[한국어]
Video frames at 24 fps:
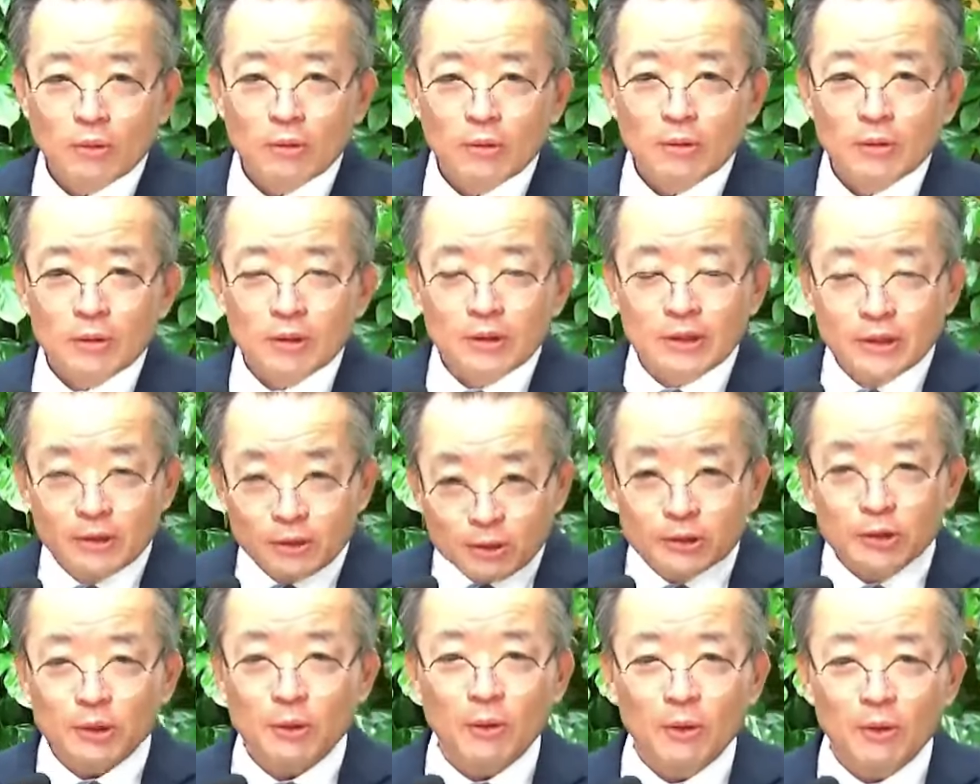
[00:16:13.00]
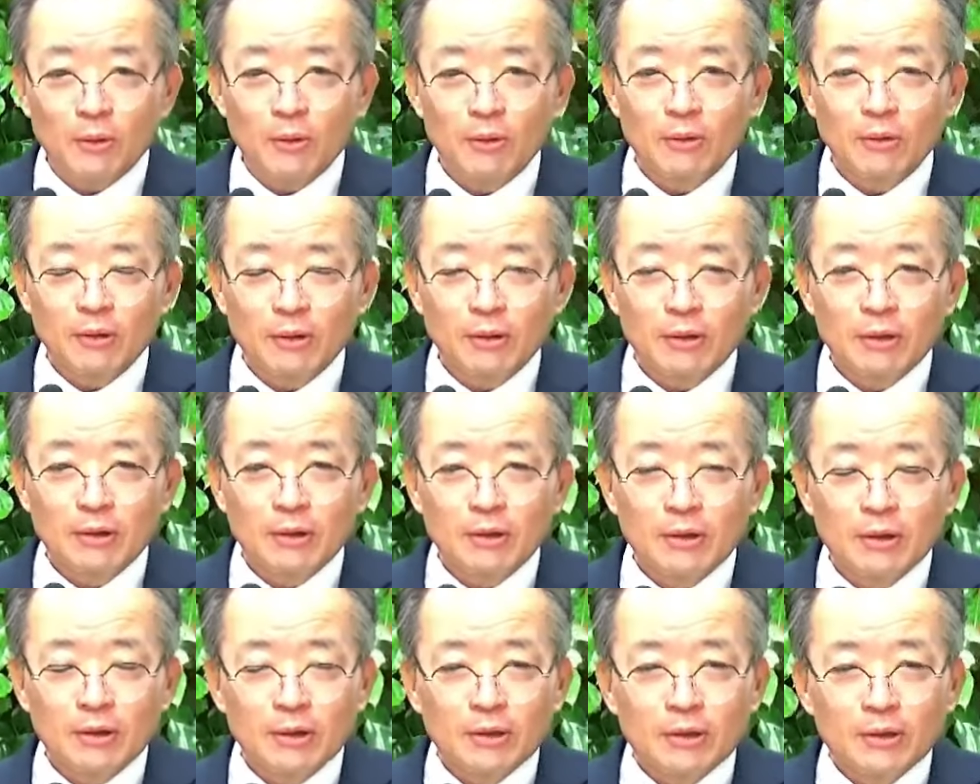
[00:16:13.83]
이러죠.
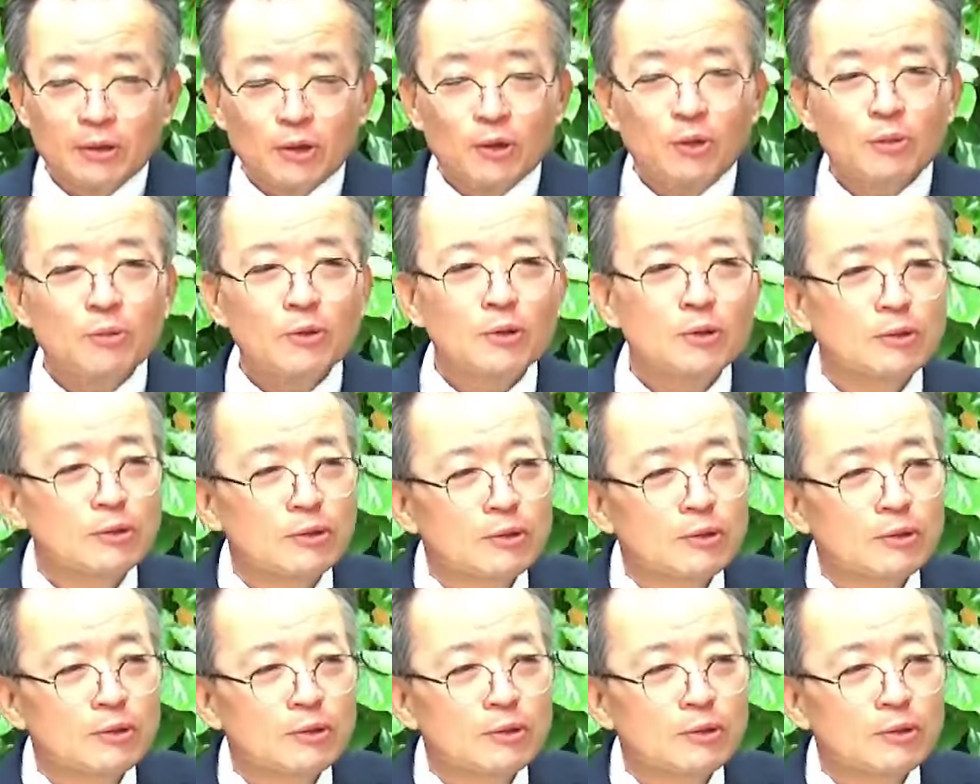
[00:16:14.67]
여러분들